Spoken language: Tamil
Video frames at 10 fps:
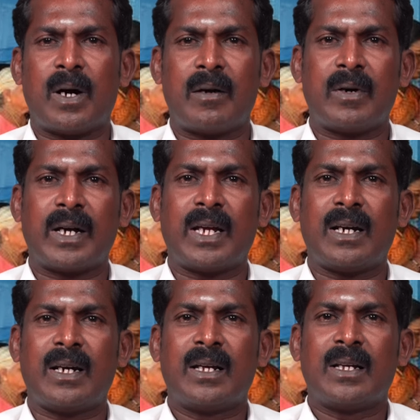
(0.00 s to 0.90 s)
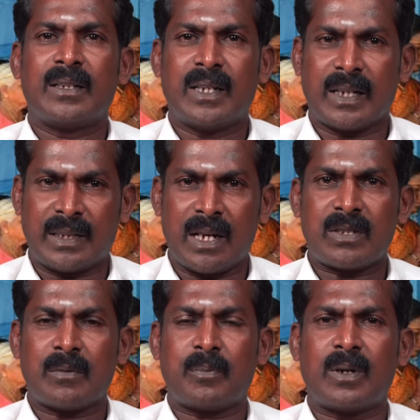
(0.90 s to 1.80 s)
பாமாயில் இந்த
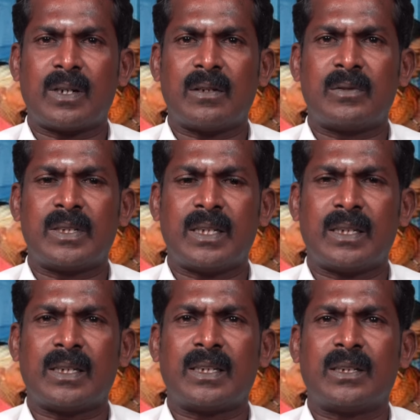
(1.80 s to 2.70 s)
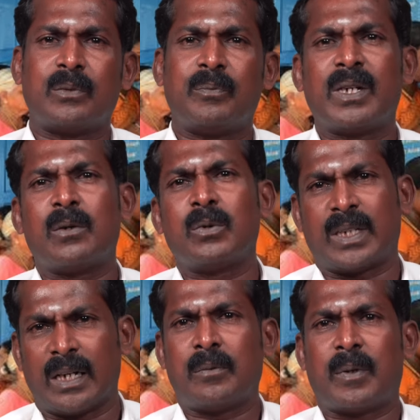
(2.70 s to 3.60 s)
அத்தியாவசிய பொருட்கள் வந்து மிகவும்
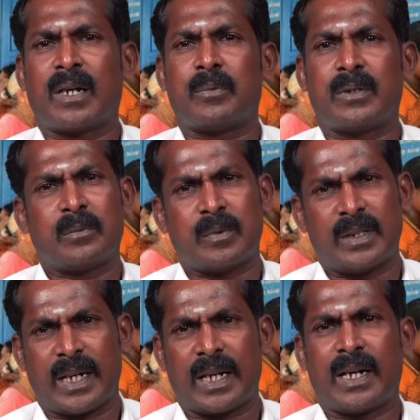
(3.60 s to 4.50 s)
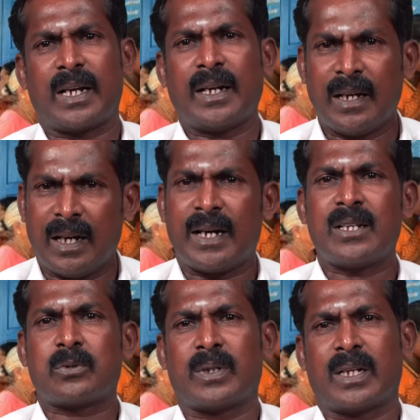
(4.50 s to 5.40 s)
தட்டுப்பாடாக போகுது இப்போ நிறைய கடைகள் இல்லைன்னே
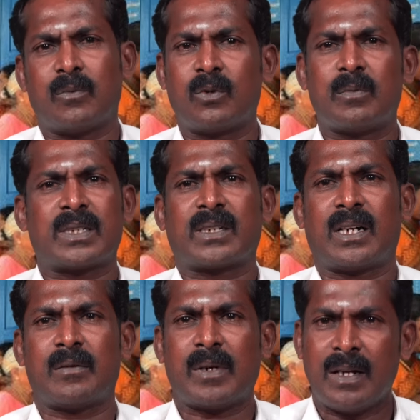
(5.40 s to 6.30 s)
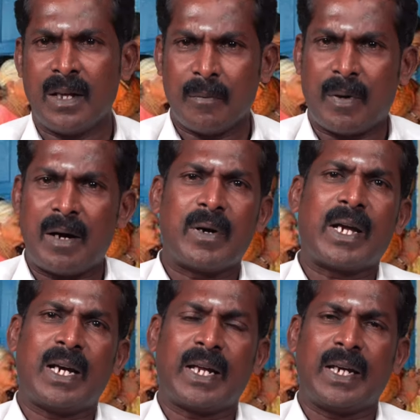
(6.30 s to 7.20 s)
சொல்கிறாங்க மூணு மாத காலமாக
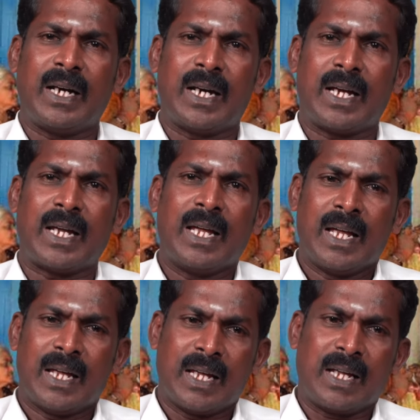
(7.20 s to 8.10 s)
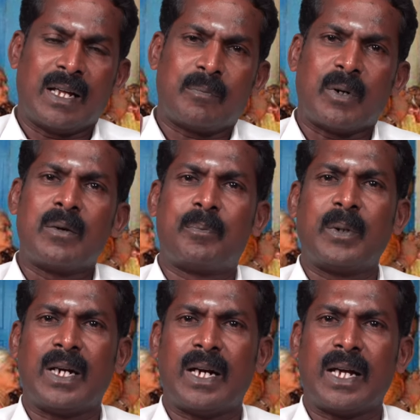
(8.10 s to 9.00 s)
பாமாயிலாம் இல்லை பருப்பு
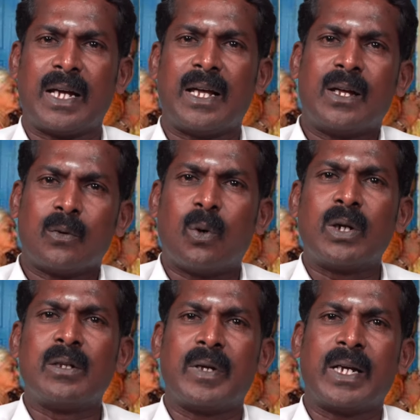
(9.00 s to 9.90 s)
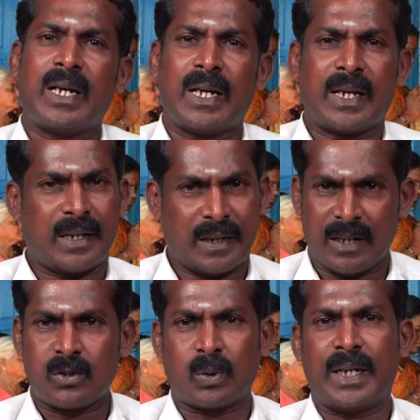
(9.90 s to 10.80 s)
இல்லை கோதுமை இல்லை
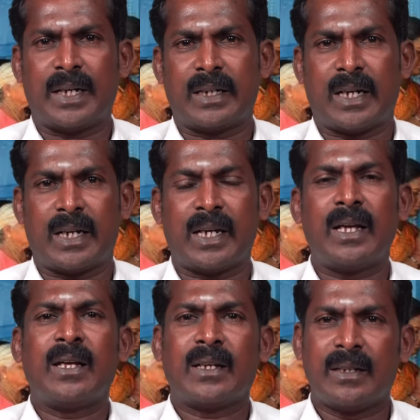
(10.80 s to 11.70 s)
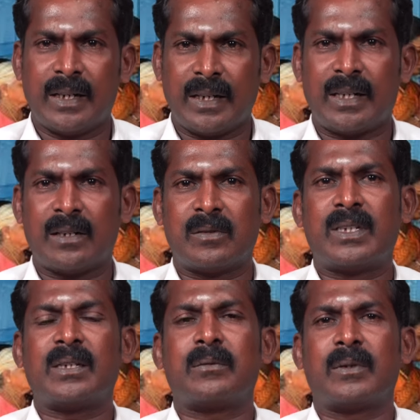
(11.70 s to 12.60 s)
இல்லைன்னு சொல்லிகிட்டு இருக்காங்க இந்த இதை வந்து